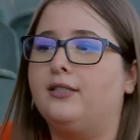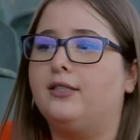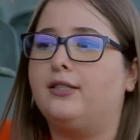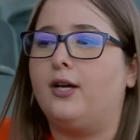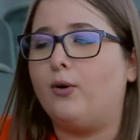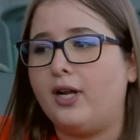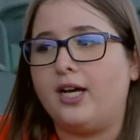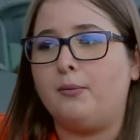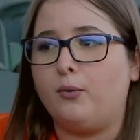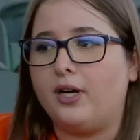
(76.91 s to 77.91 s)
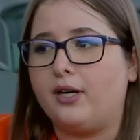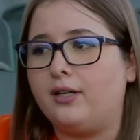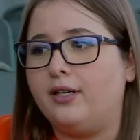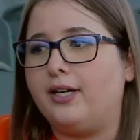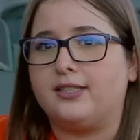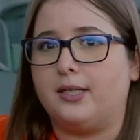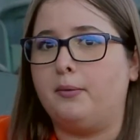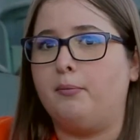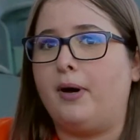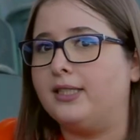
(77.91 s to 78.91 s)
tengo una hija mujer y que sabe
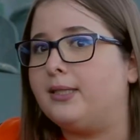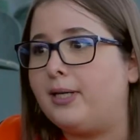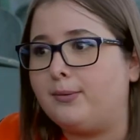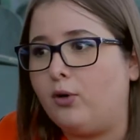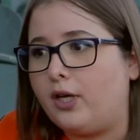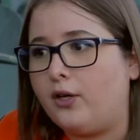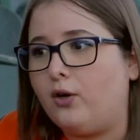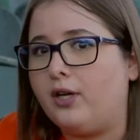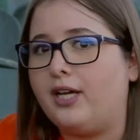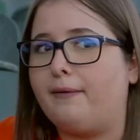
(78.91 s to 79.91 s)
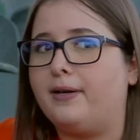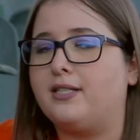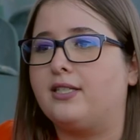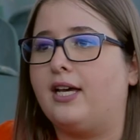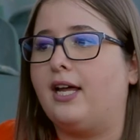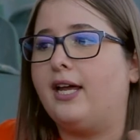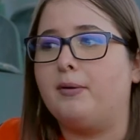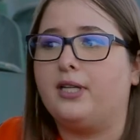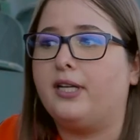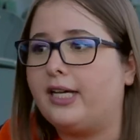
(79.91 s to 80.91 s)
más de béisbol que yo y que a veces que a ella
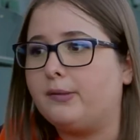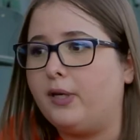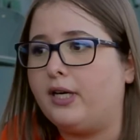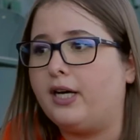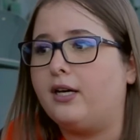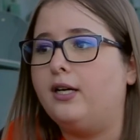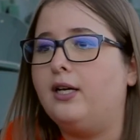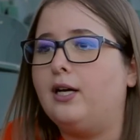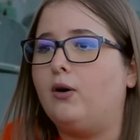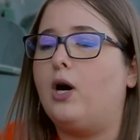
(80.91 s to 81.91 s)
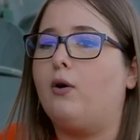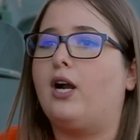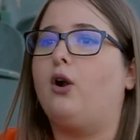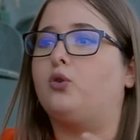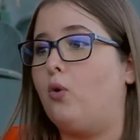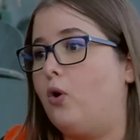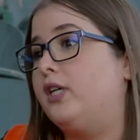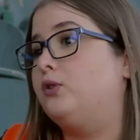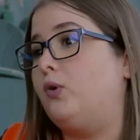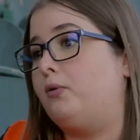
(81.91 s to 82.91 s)
me tiene que explicar, o ahora los
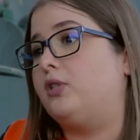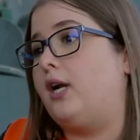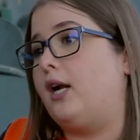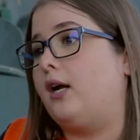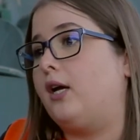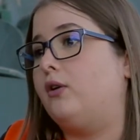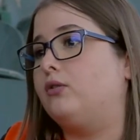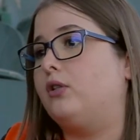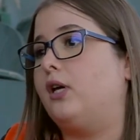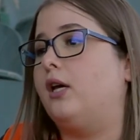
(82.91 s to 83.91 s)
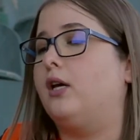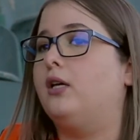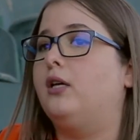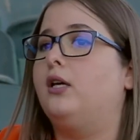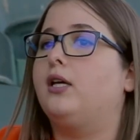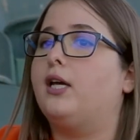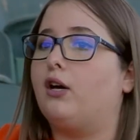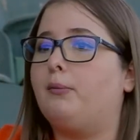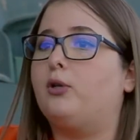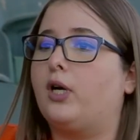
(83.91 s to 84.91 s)
jugadores nuevos de Naranjeros, que, que
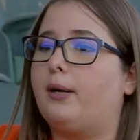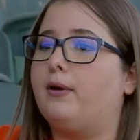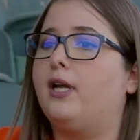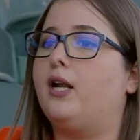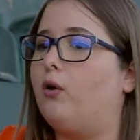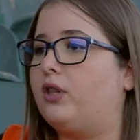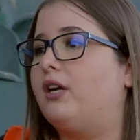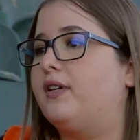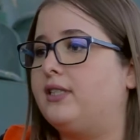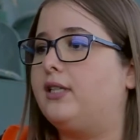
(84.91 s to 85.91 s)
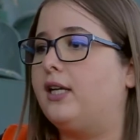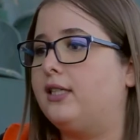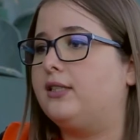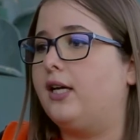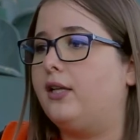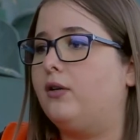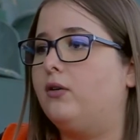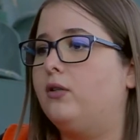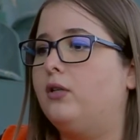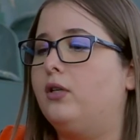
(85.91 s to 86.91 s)
ahora me toca venir en otra faceta al estadio
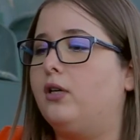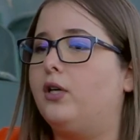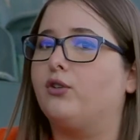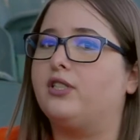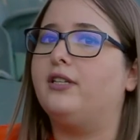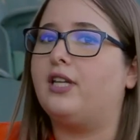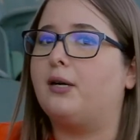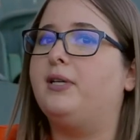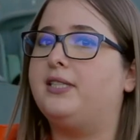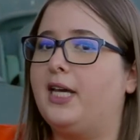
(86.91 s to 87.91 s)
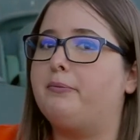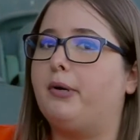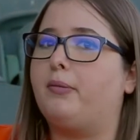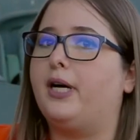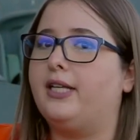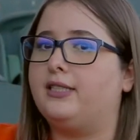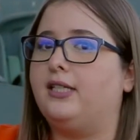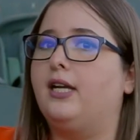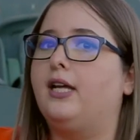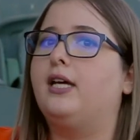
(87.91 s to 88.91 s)
y yo sentarme encima de mi papá y
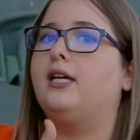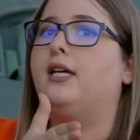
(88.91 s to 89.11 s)
decirle,